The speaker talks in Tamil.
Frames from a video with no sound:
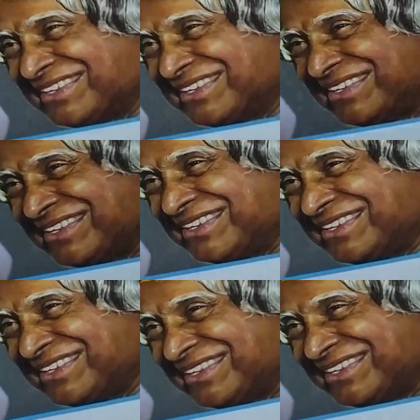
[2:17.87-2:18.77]
அந்த கதவு
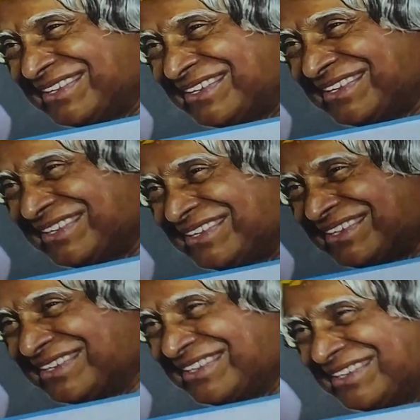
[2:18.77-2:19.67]
பூட்டப்படவே
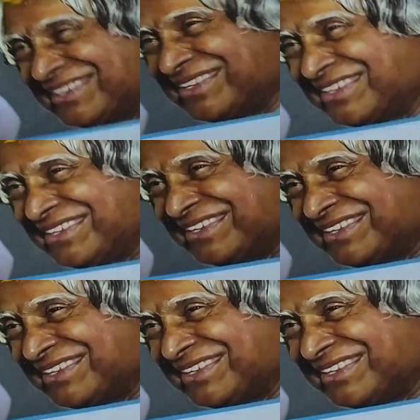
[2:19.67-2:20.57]
இல்லை
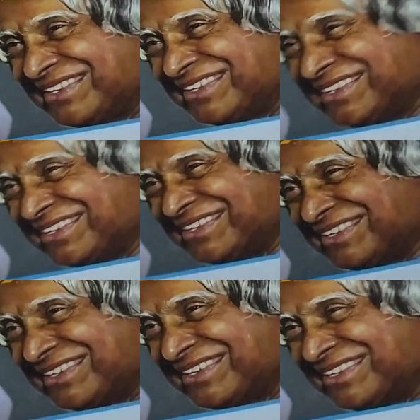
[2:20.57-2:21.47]
அது
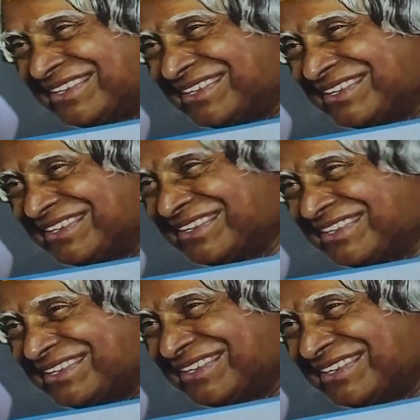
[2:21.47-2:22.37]
ஏன் என்று
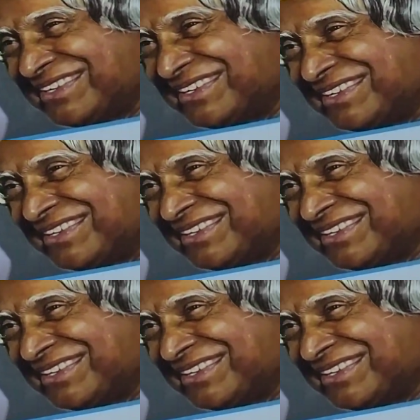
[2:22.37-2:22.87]
அவன் வினவினான்